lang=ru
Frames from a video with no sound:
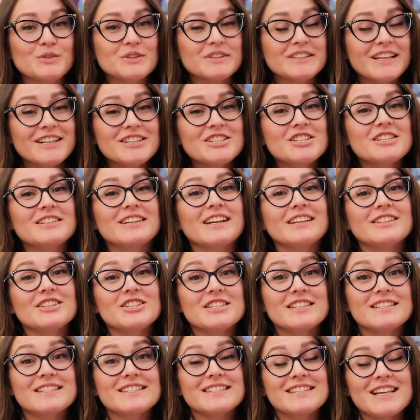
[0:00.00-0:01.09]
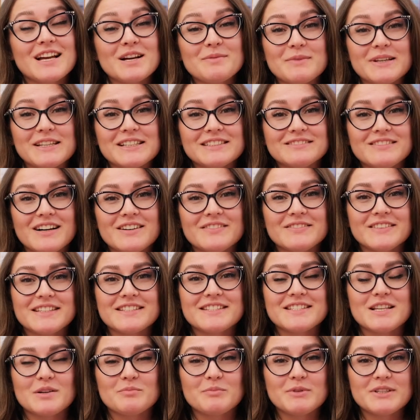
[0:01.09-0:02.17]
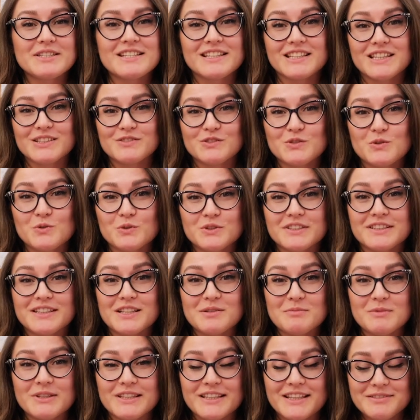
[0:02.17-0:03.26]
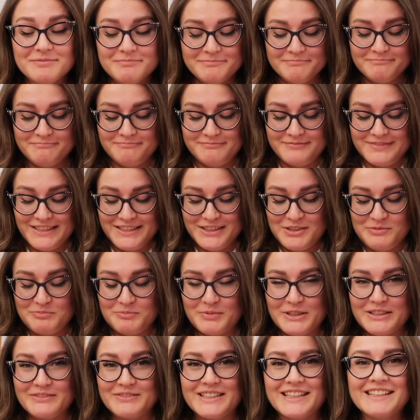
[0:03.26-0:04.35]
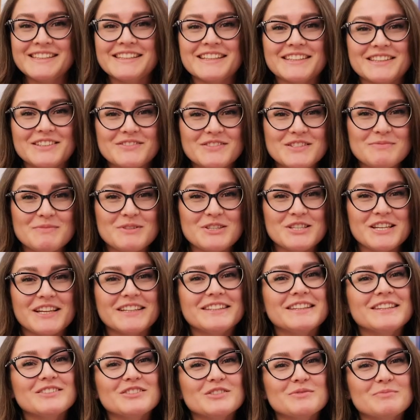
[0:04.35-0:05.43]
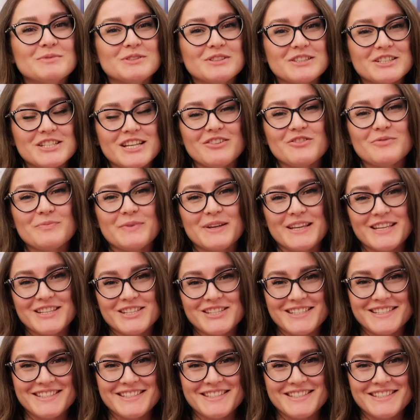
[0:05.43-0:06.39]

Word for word: Ну и также, конечно, самое главное событие этого года для меня – это появление этого замечательного малыша в моей